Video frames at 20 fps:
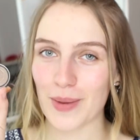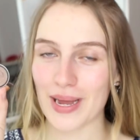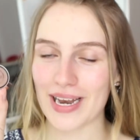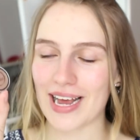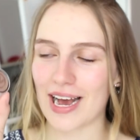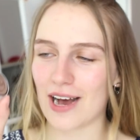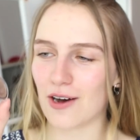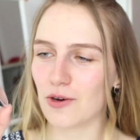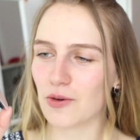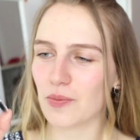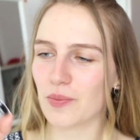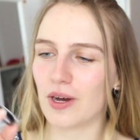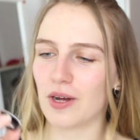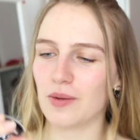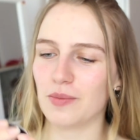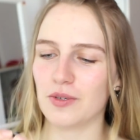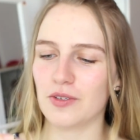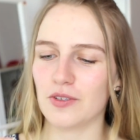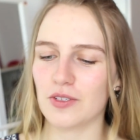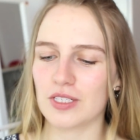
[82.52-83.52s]
meine
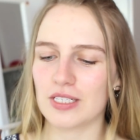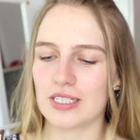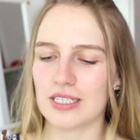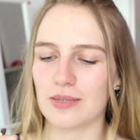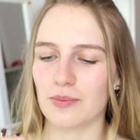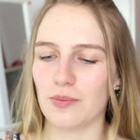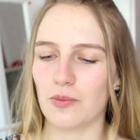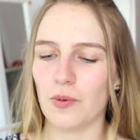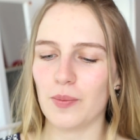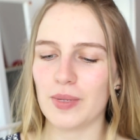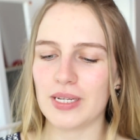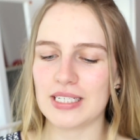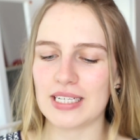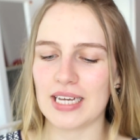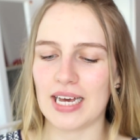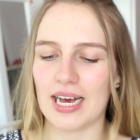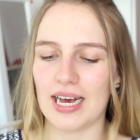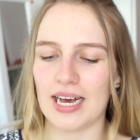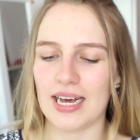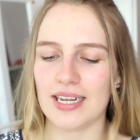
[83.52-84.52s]
Augenbrauen benutze ich
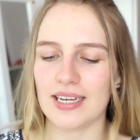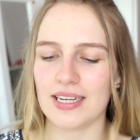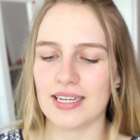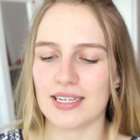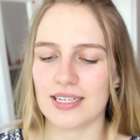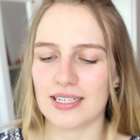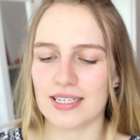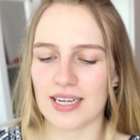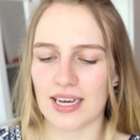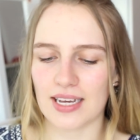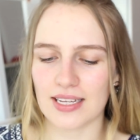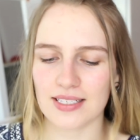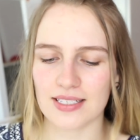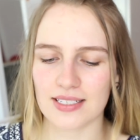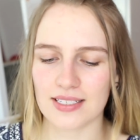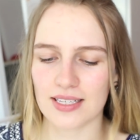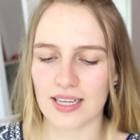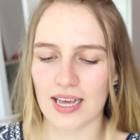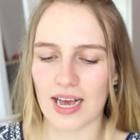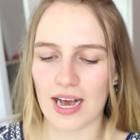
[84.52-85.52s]
momentan das